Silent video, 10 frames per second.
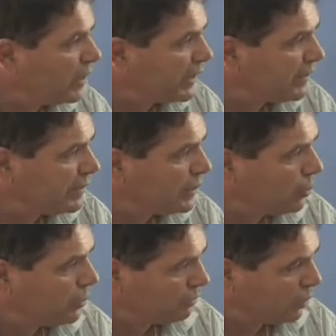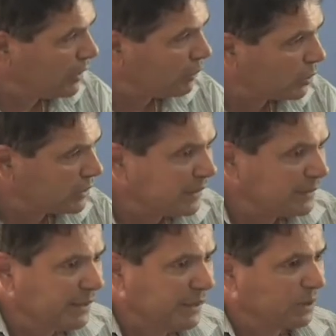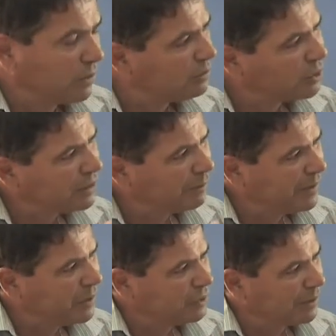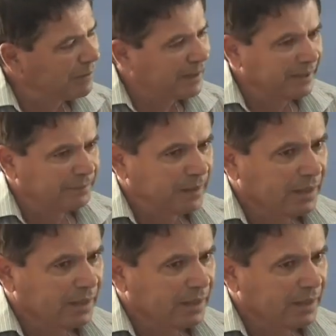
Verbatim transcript: una crisis muy importante. Mm, yo siempre he dicho que pájara,